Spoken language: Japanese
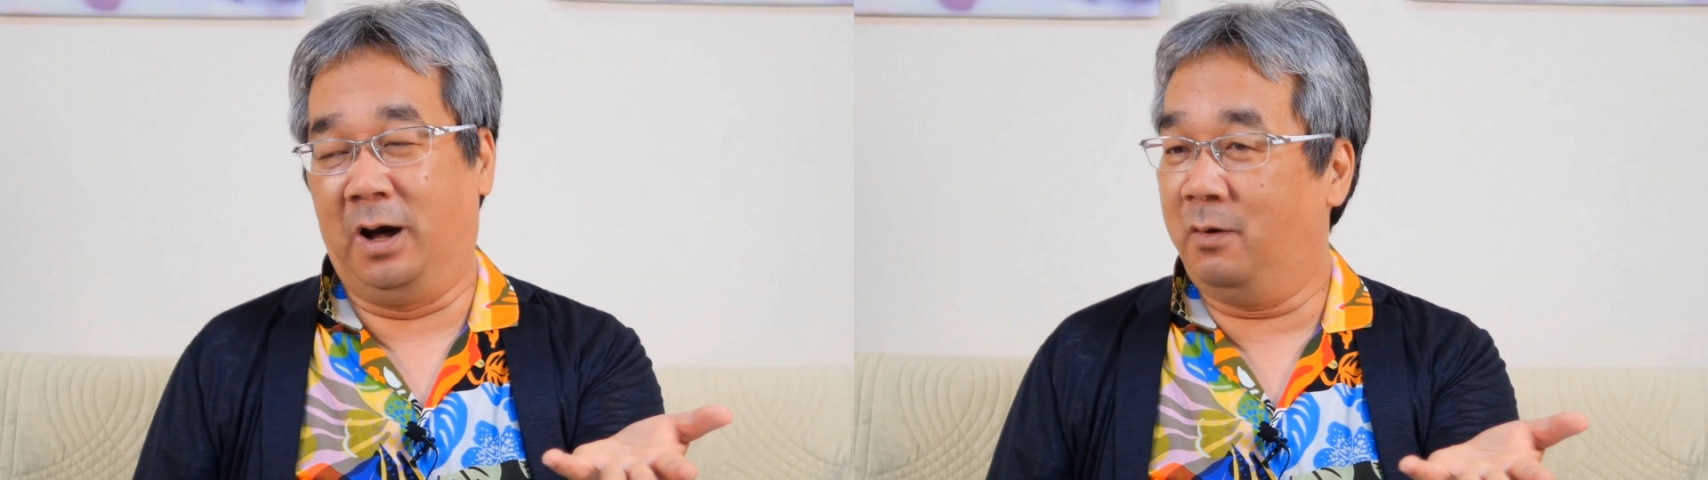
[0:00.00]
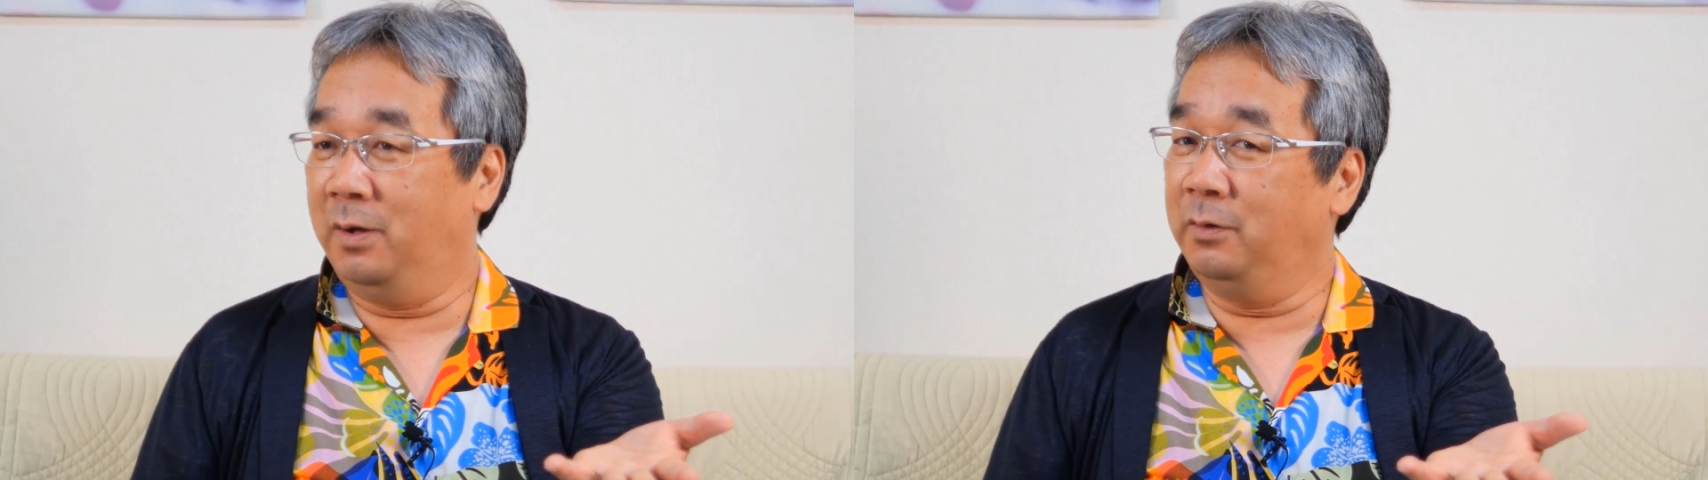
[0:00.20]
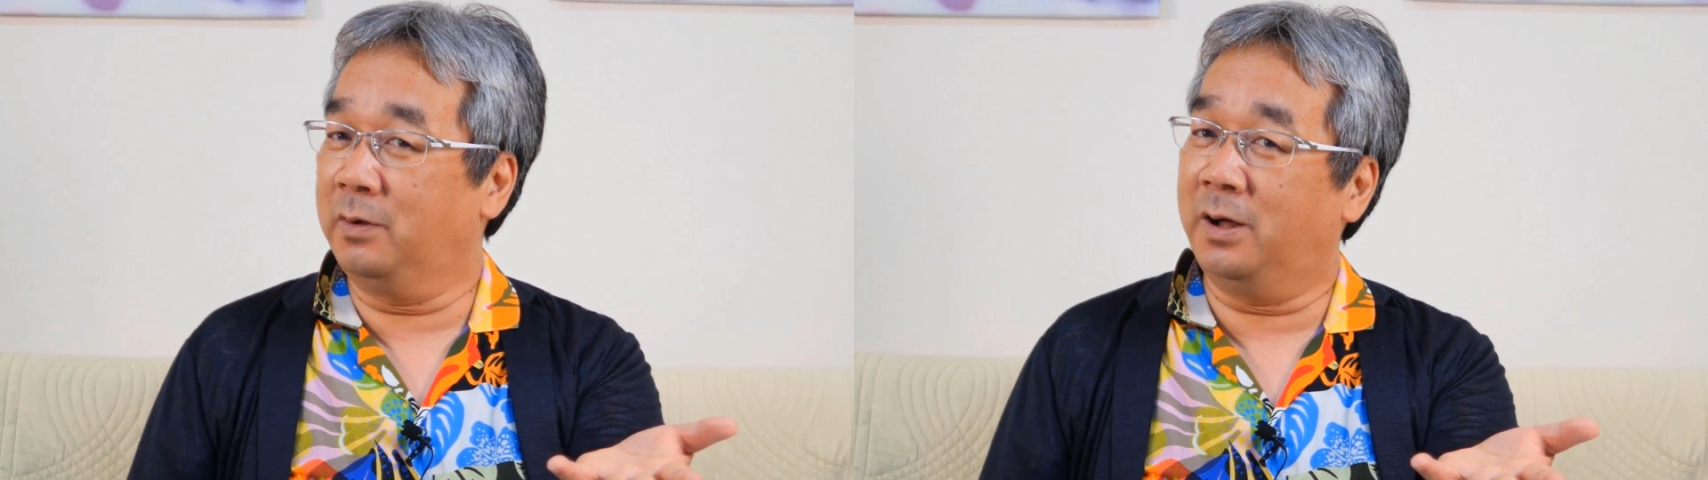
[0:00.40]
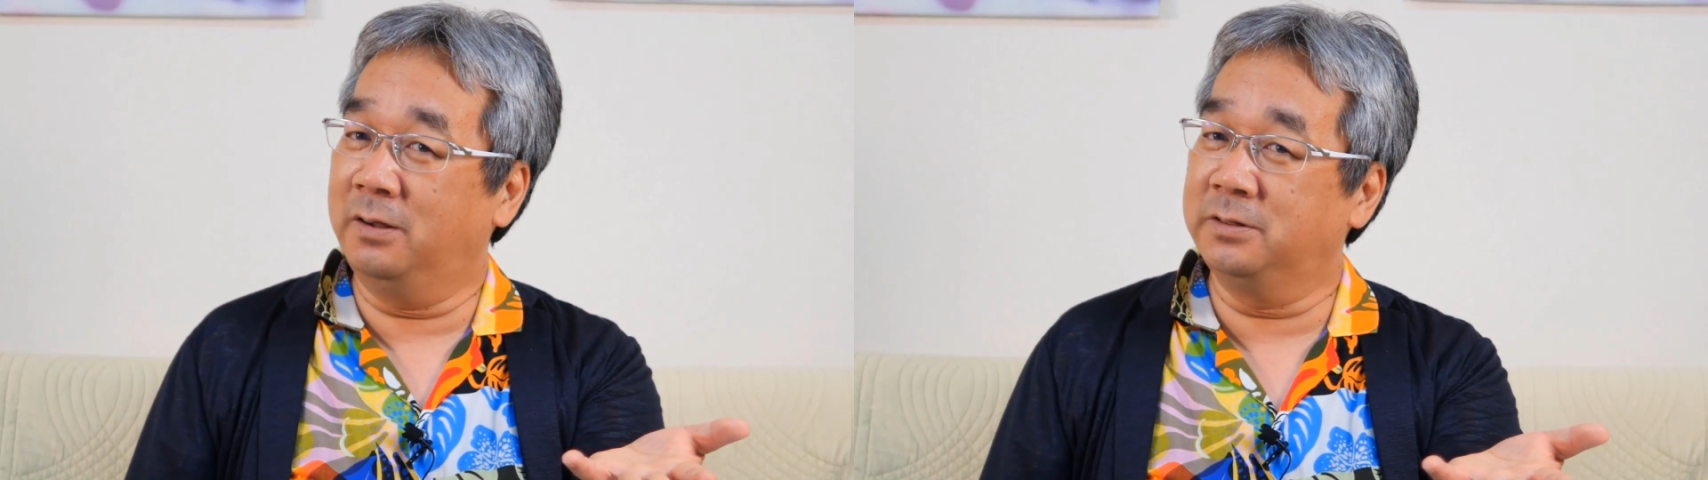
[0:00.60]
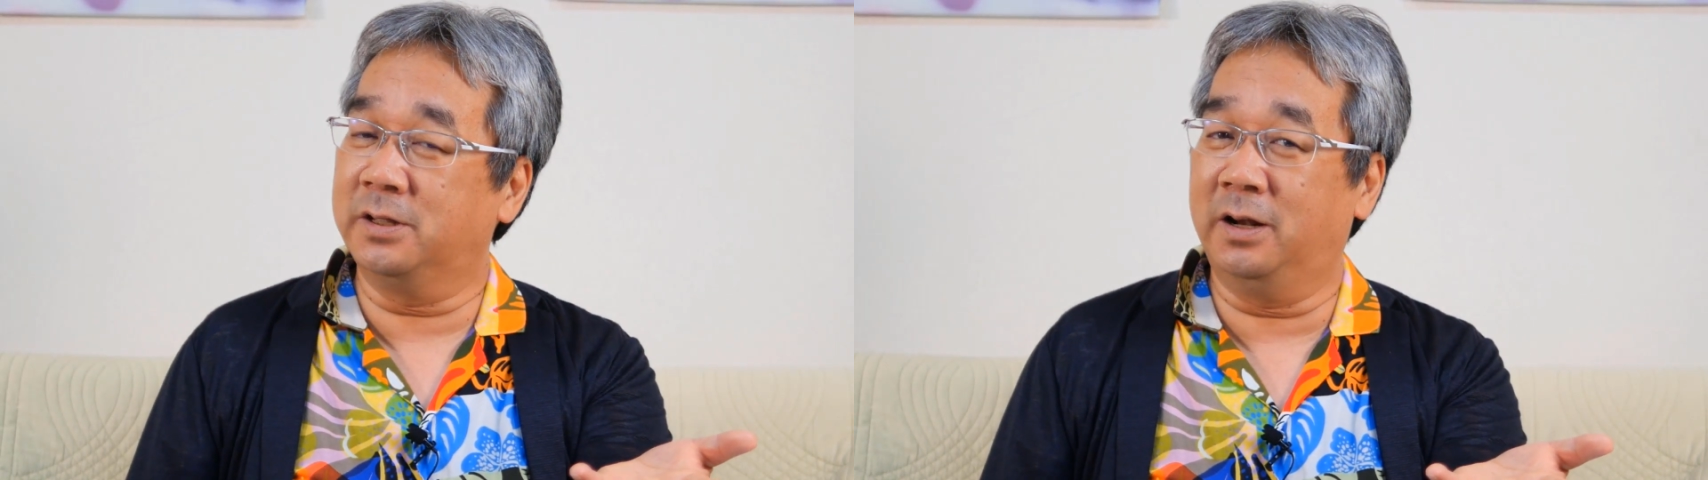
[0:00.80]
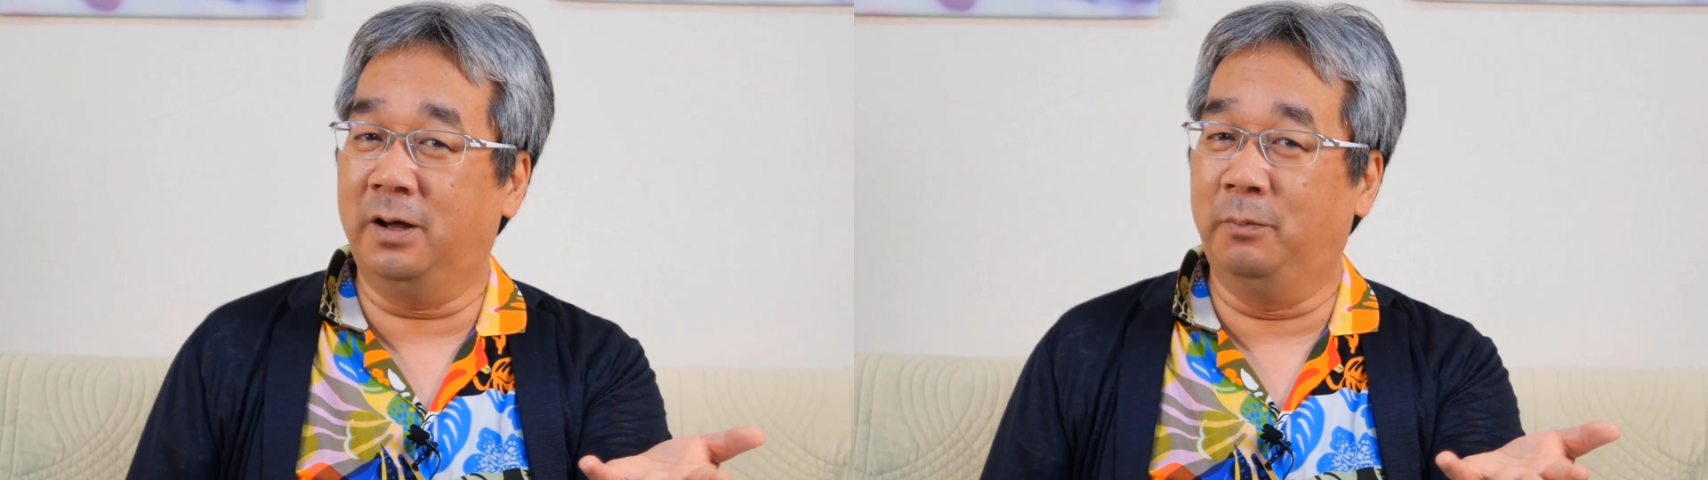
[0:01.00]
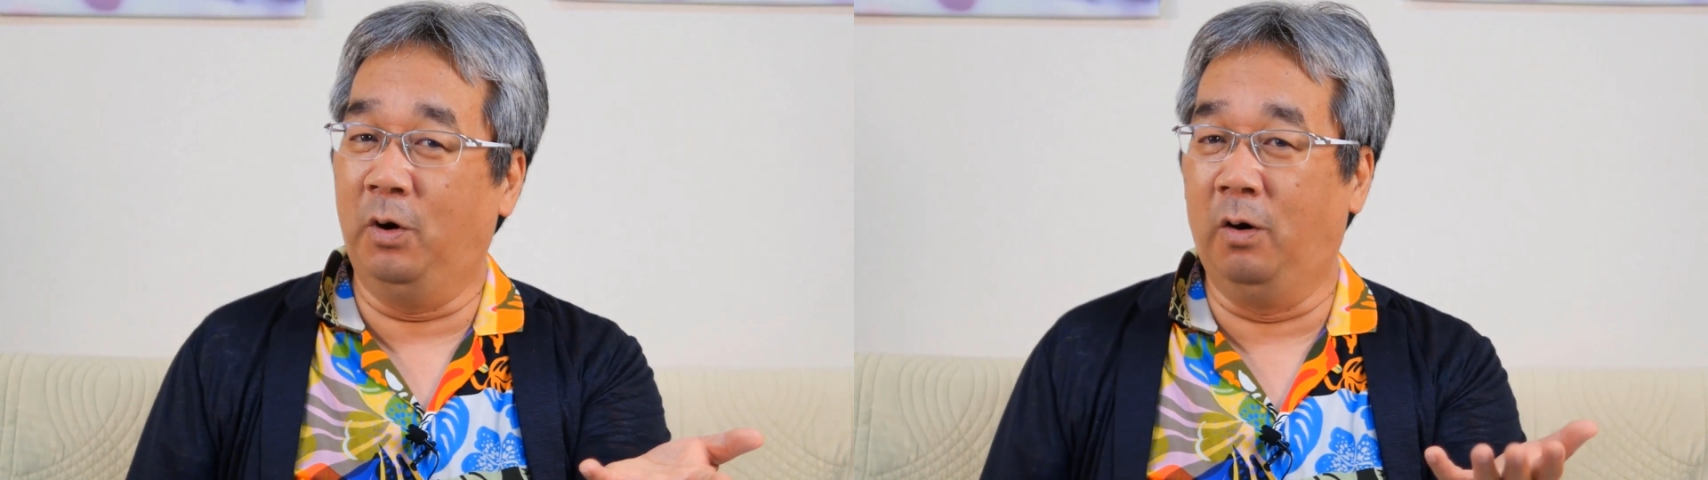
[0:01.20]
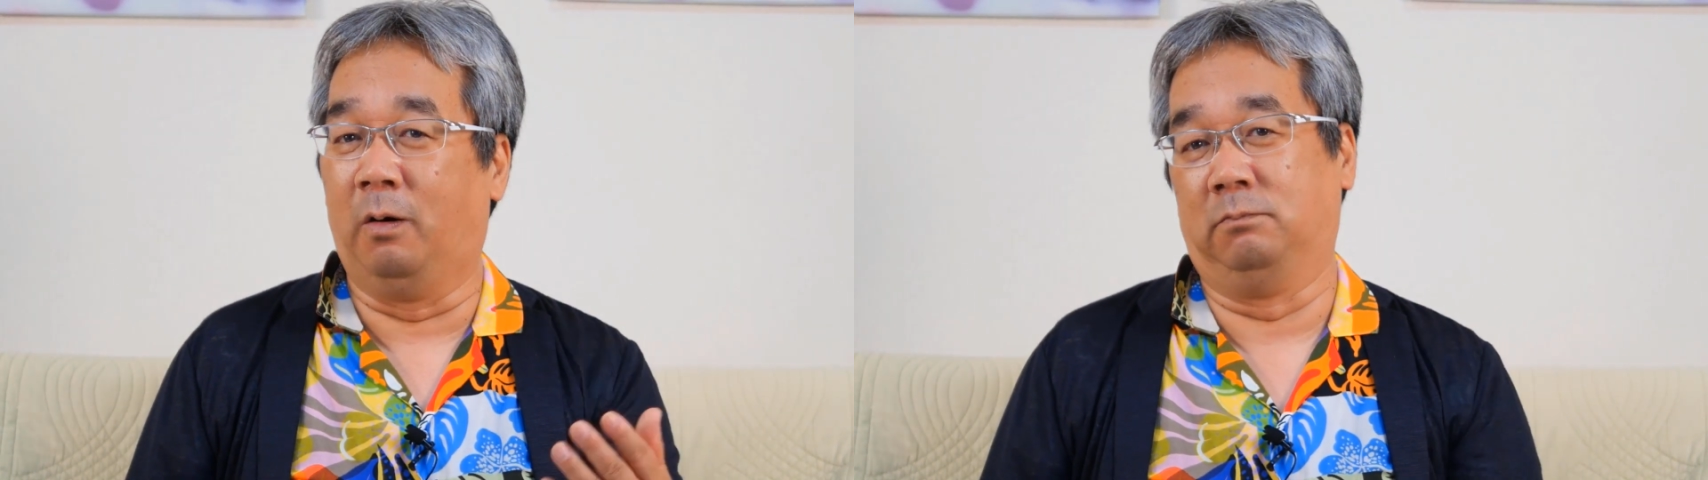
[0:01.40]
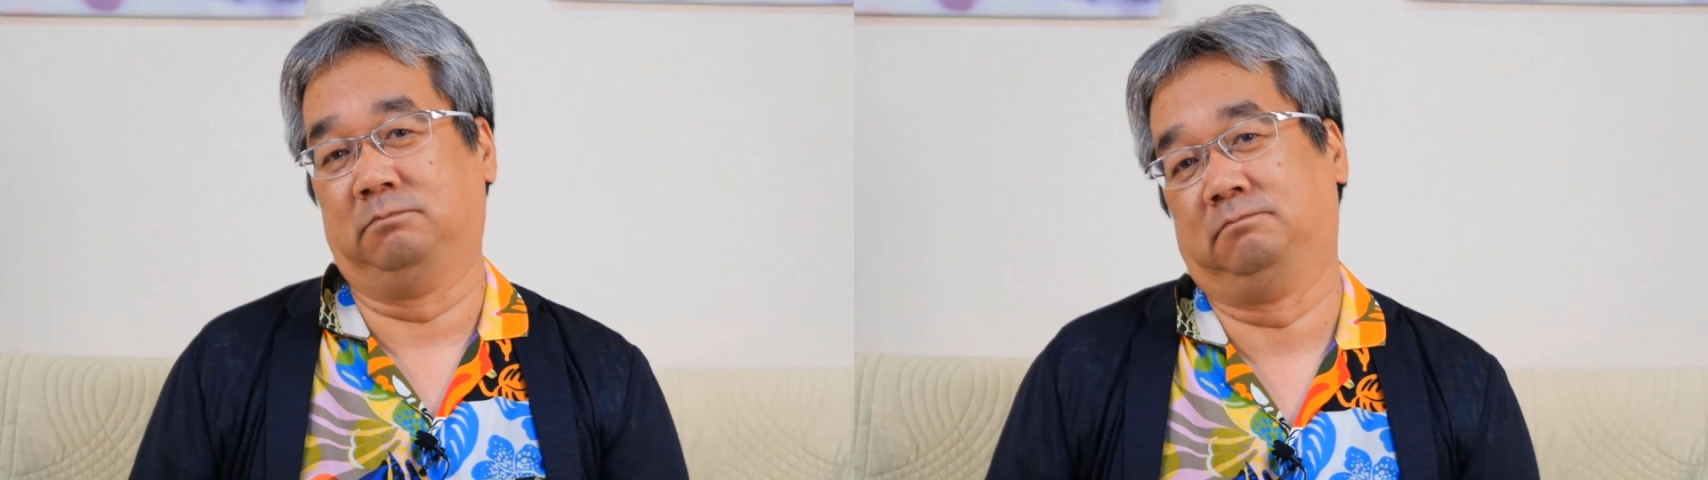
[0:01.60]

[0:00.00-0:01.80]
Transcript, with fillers: 側のカウンセラーも